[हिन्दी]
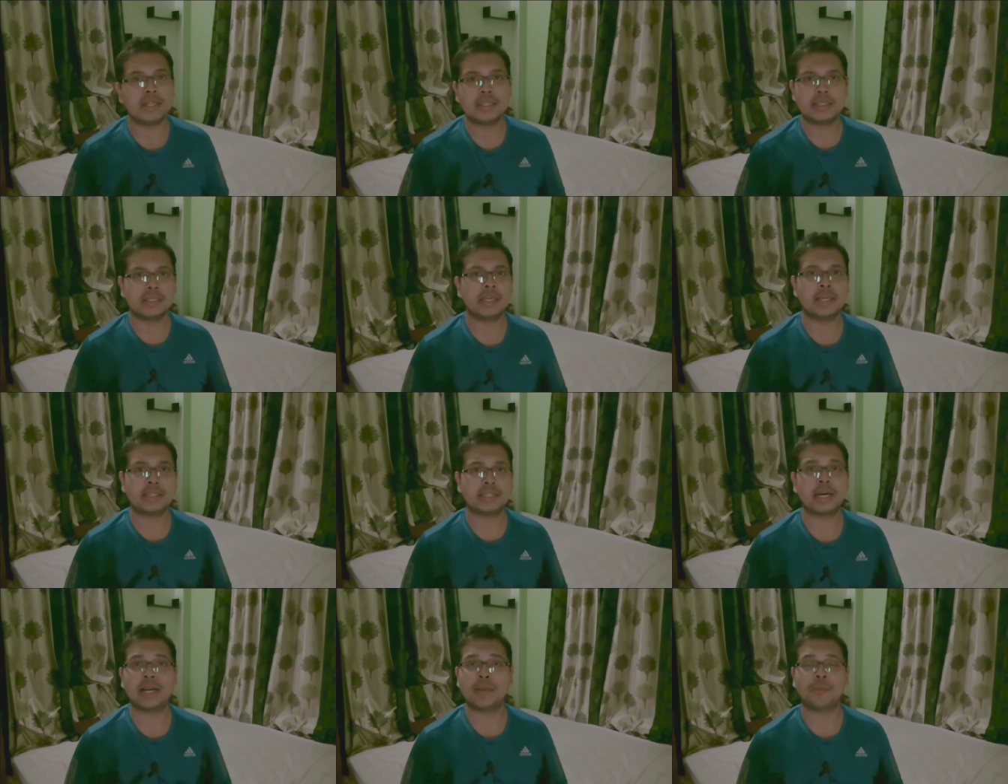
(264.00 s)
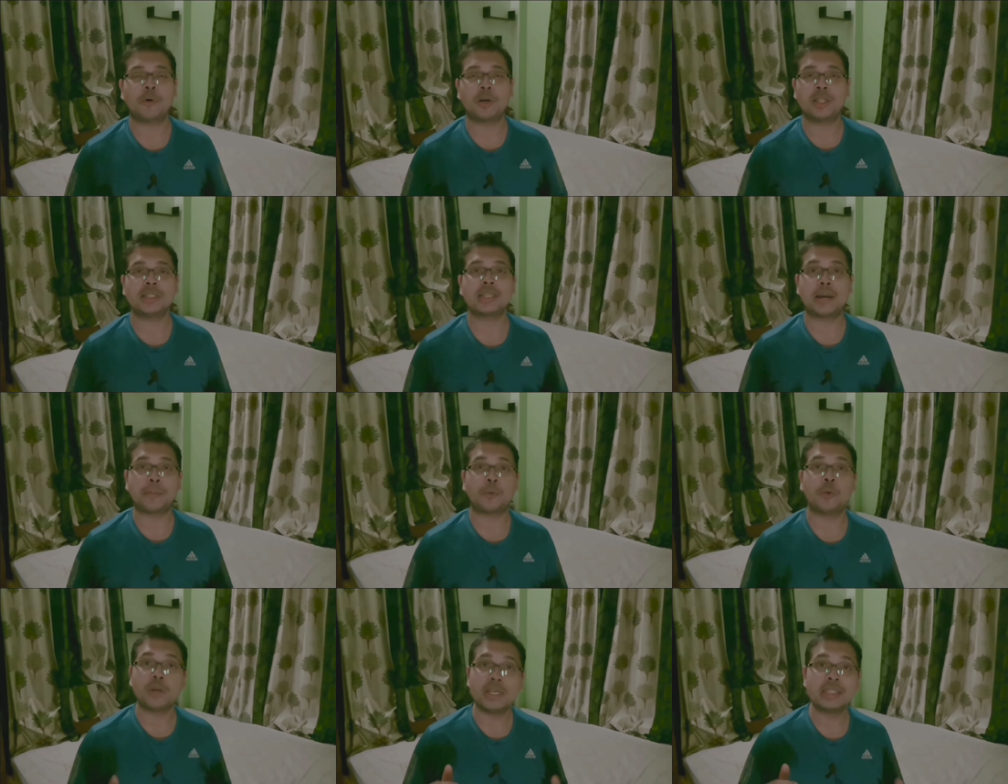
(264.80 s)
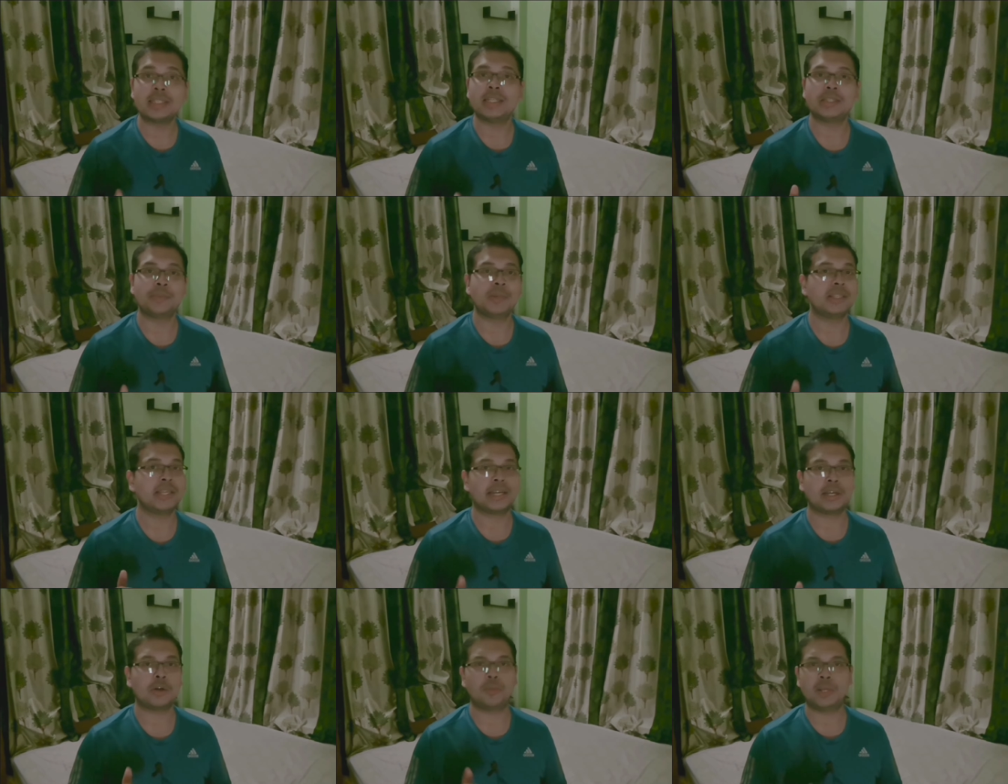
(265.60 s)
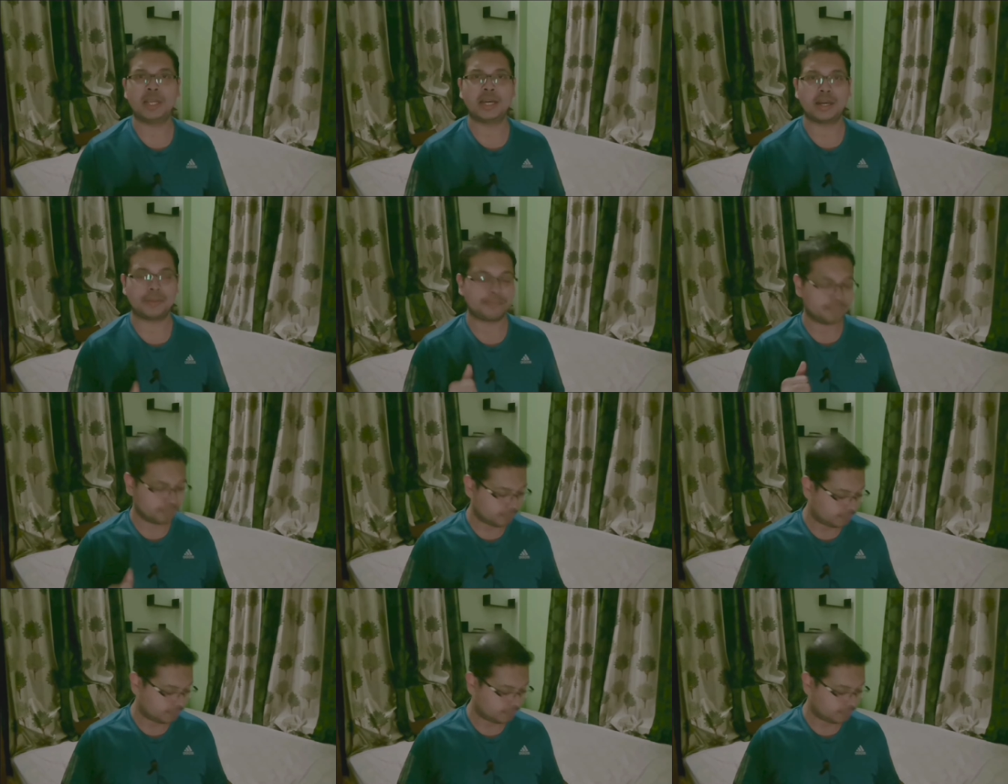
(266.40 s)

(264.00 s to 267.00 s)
इन ये सारे मॉडल्स आपको इस लिस्ट में देखने को मिलेगा